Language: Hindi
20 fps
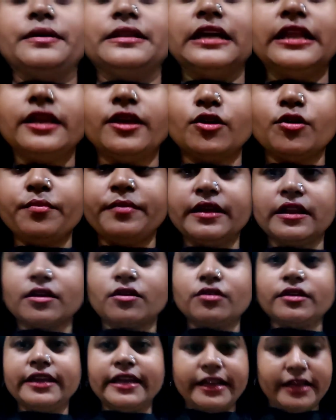पता नहीं क्यों
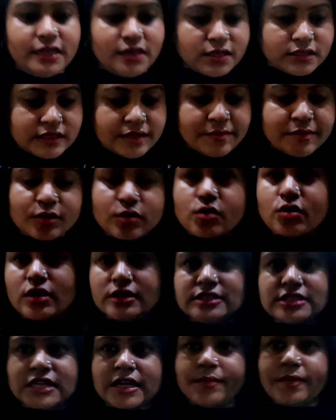मेरे को ये नहीं लगता मेरे को
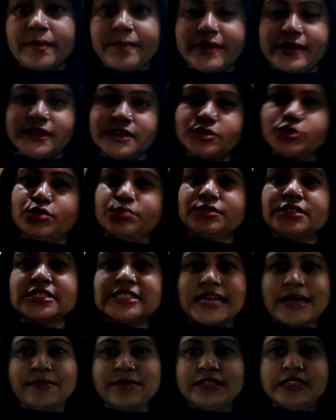कौन से कपड़े पहने जो
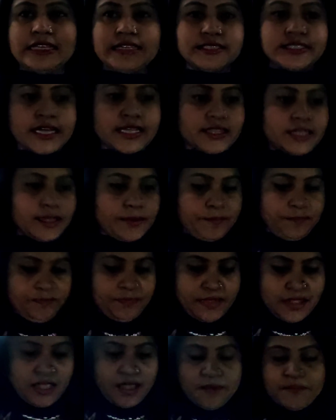मुझे सामने दिख जाते हैं
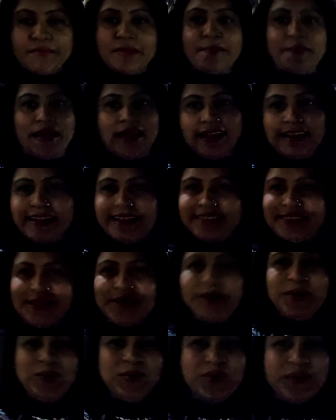मैं पहन
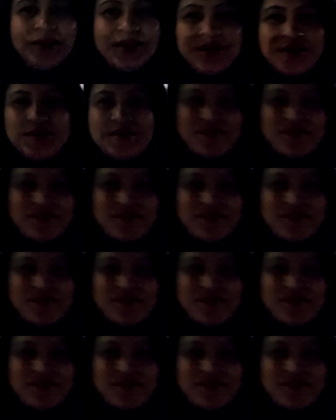लेती हूँ